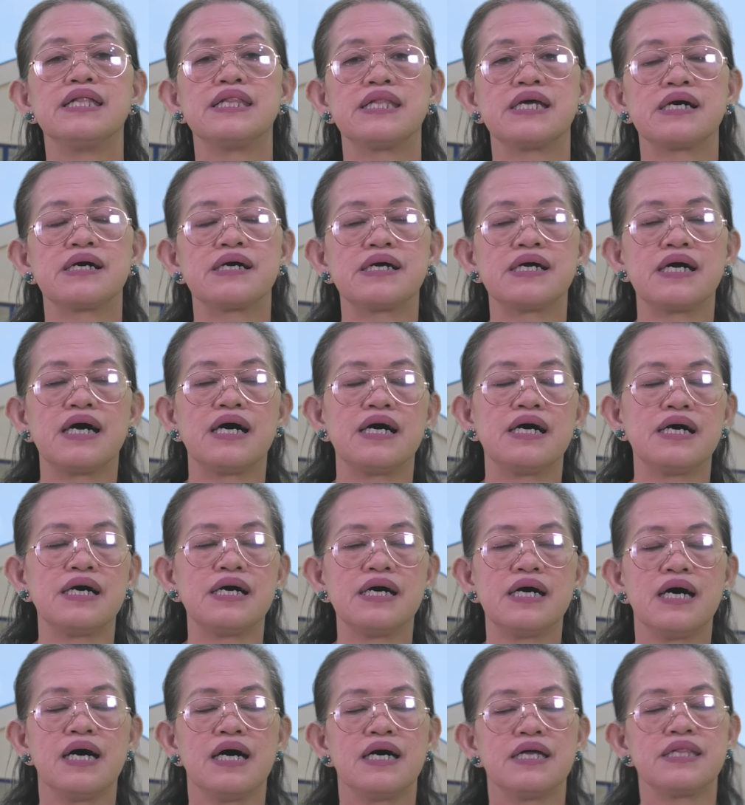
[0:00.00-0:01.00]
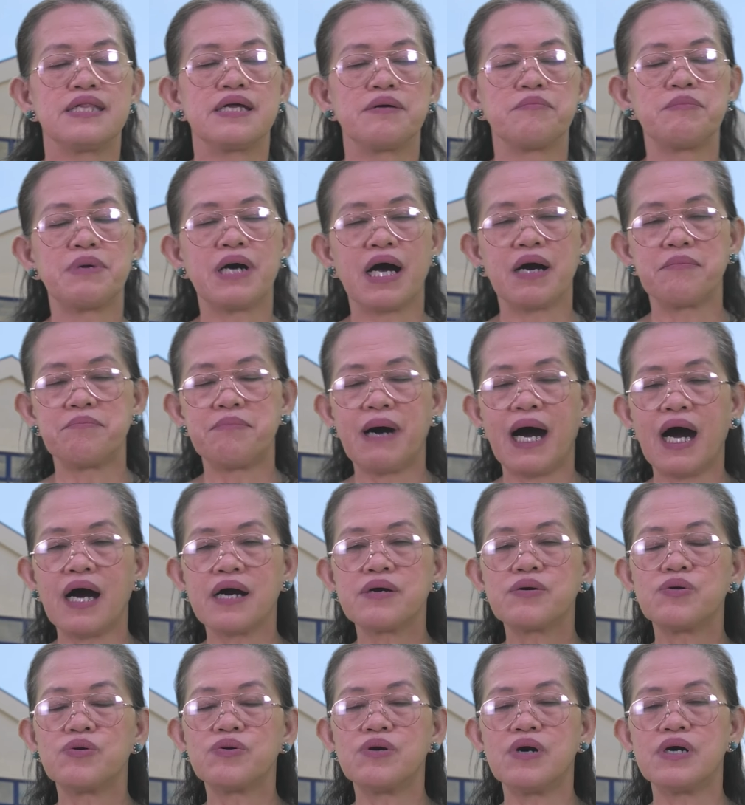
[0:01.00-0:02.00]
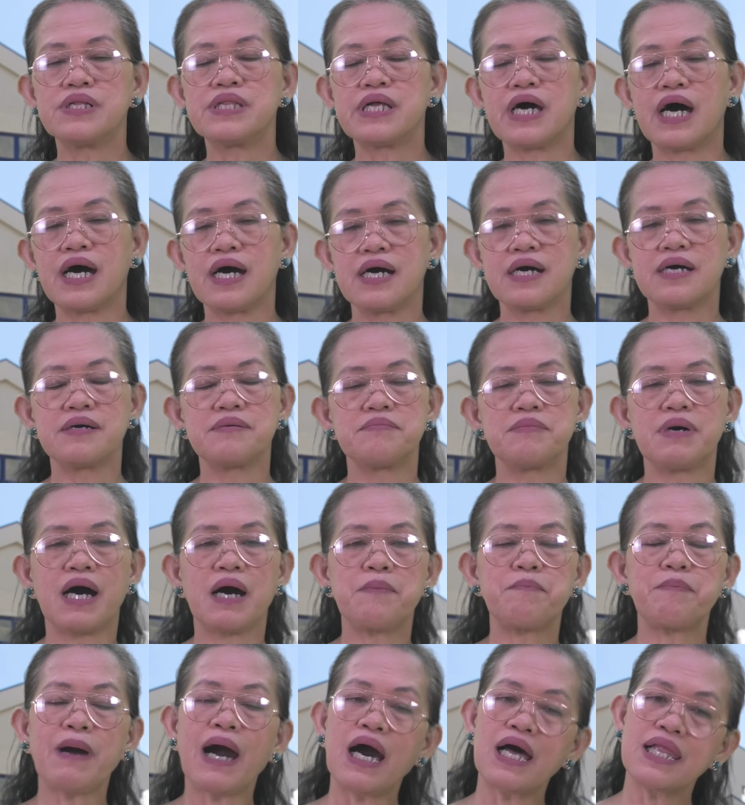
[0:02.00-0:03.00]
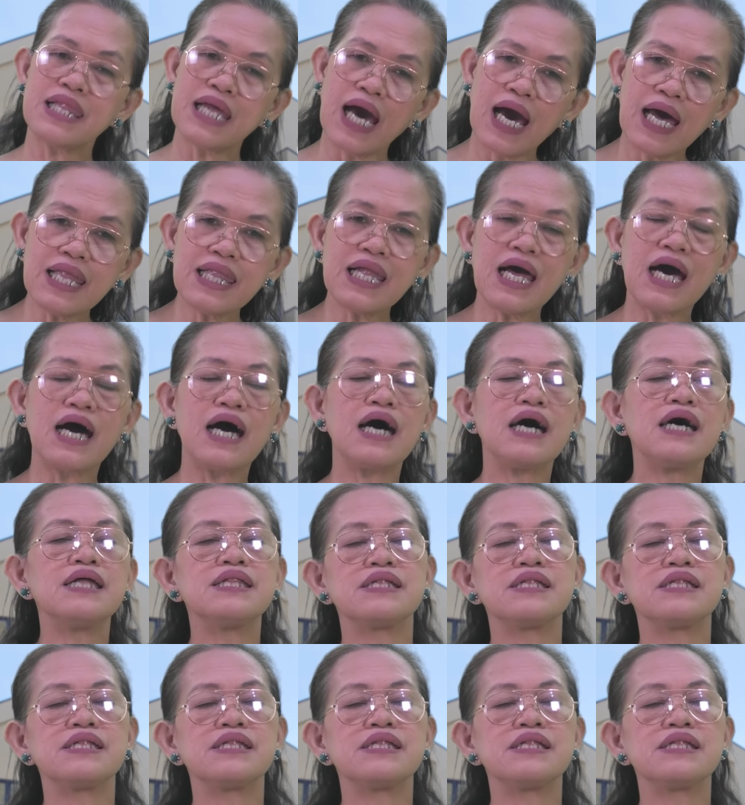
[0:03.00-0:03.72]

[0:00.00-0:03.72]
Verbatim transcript: ng uh, ng mga bagong ng mga paalala,